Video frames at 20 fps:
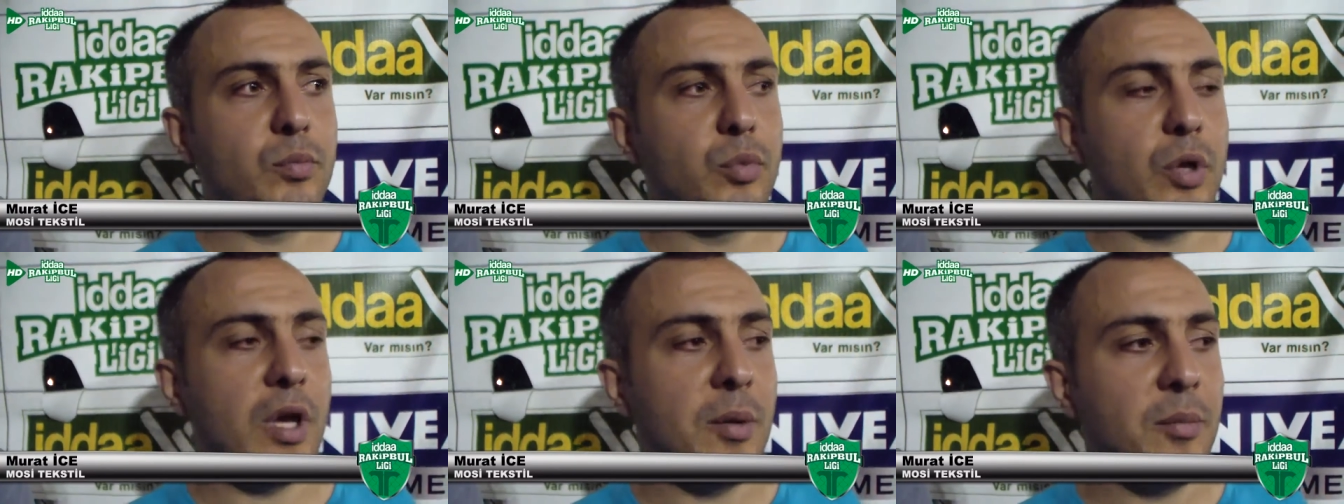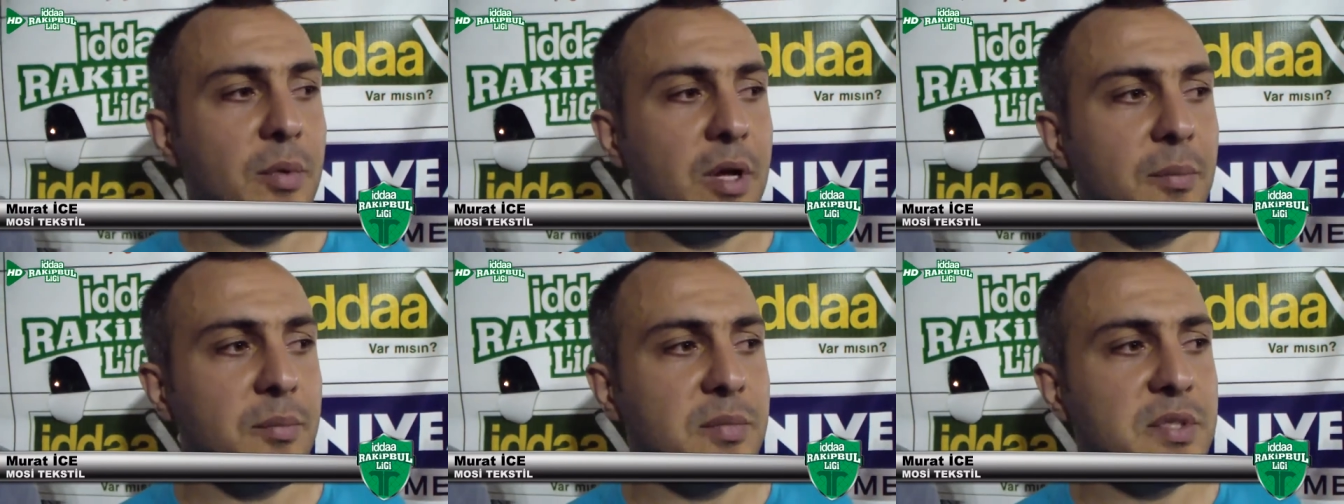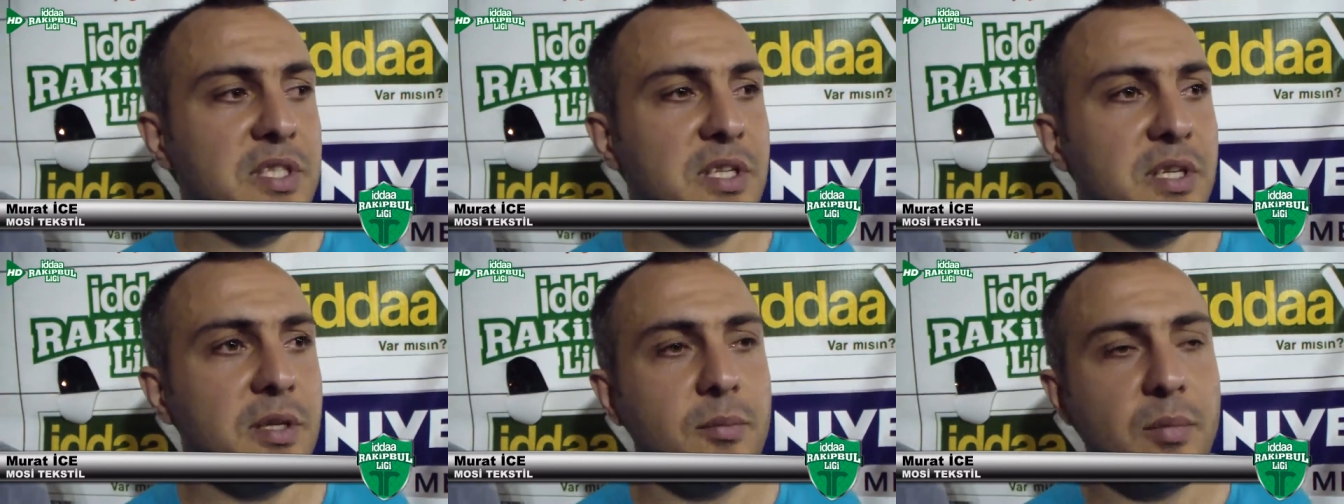Bu Emrah
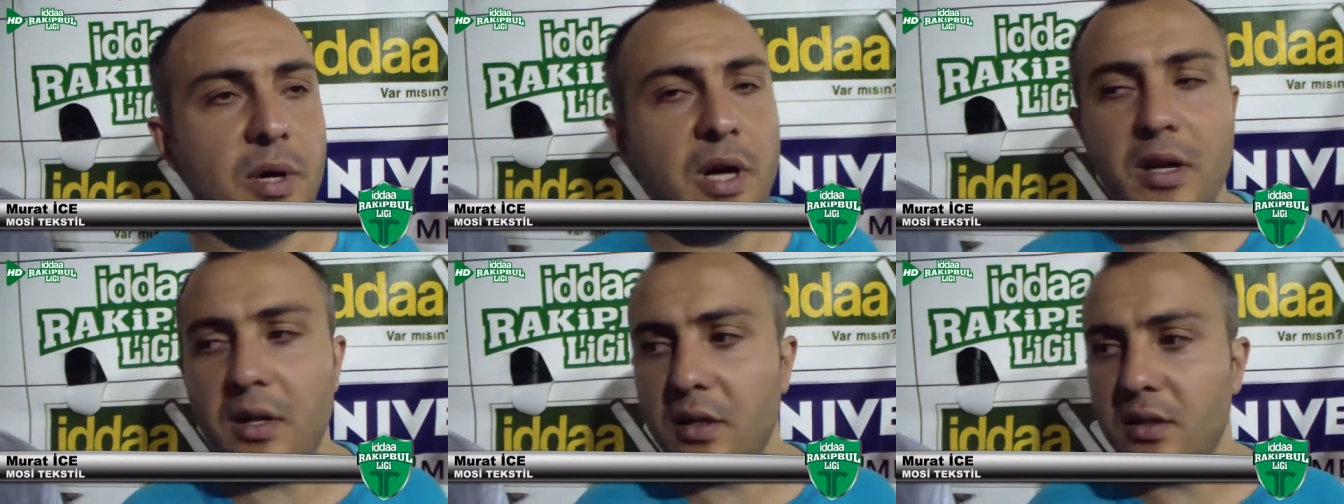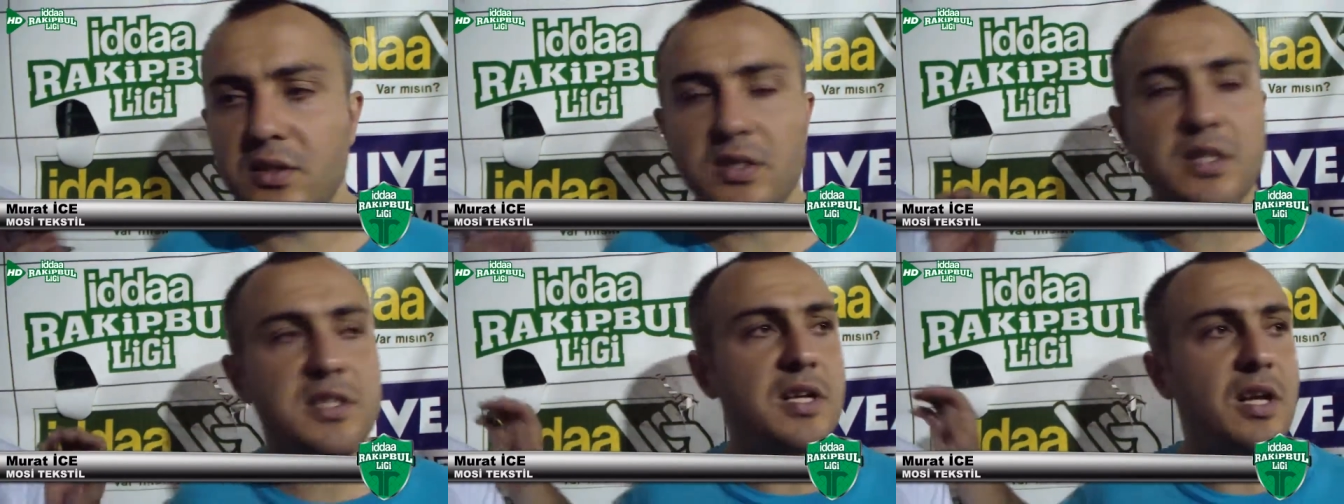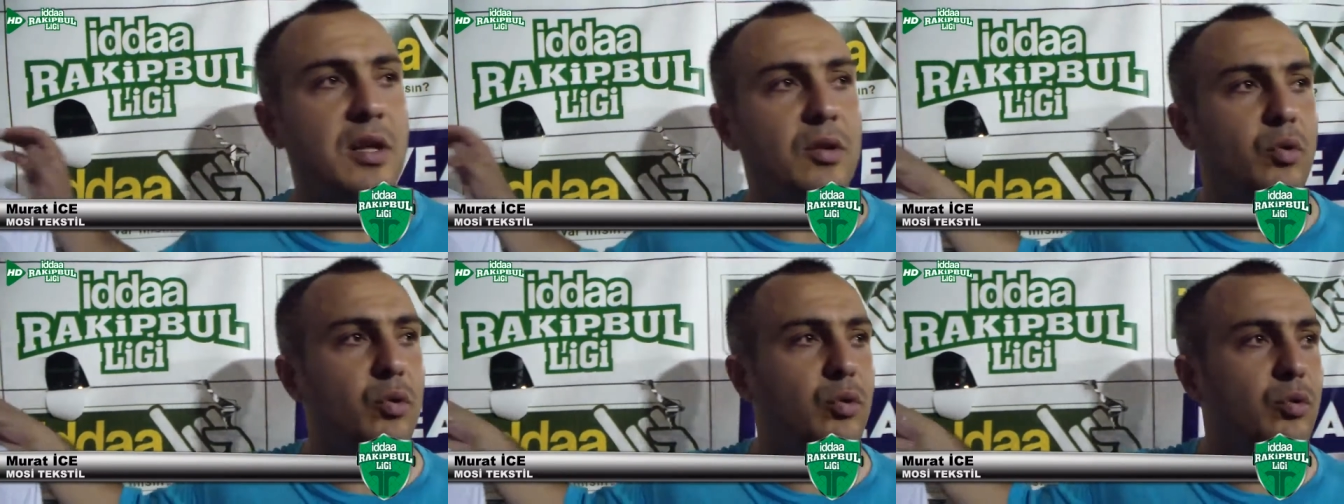bizi Bahri'nin
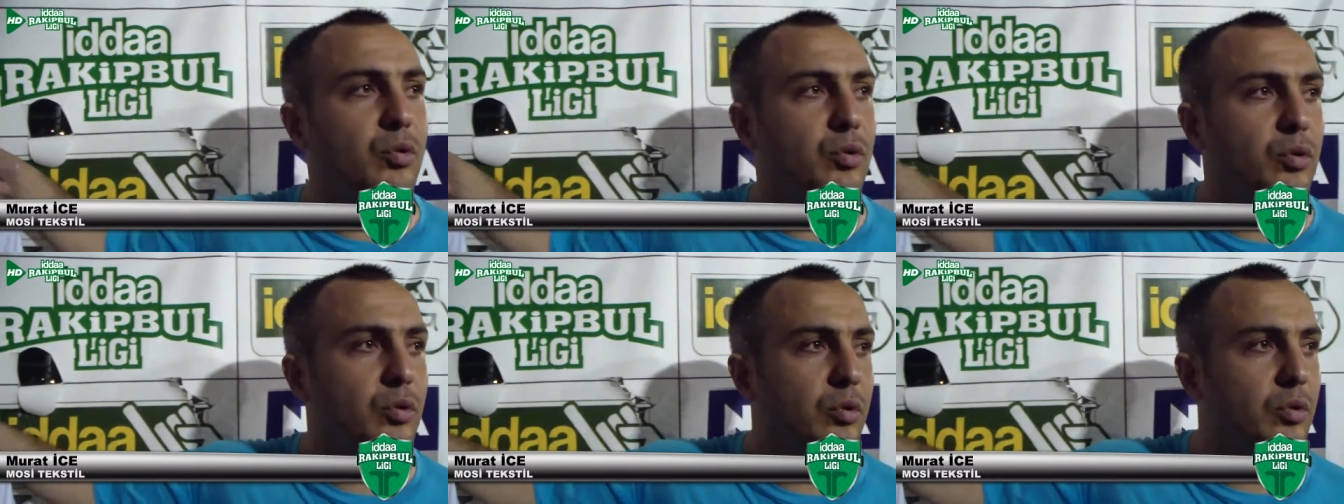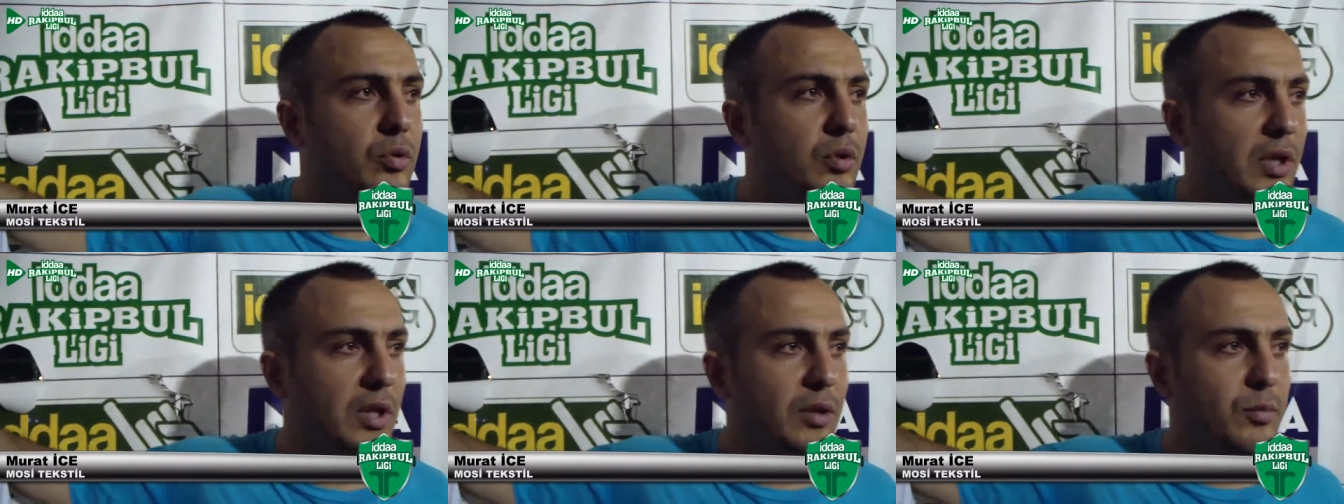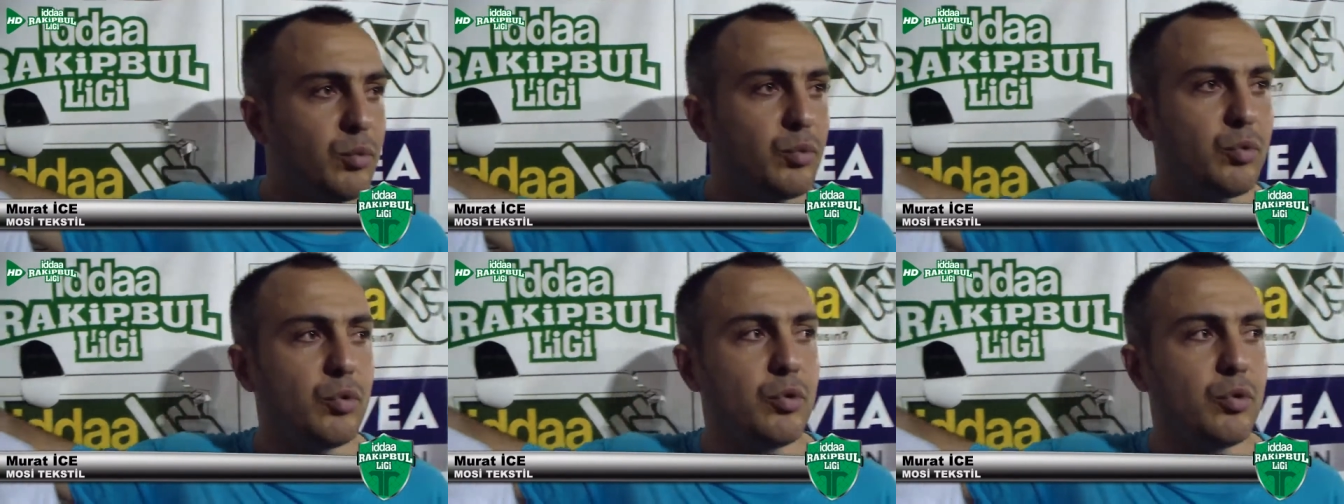cezalı olduğu yani bu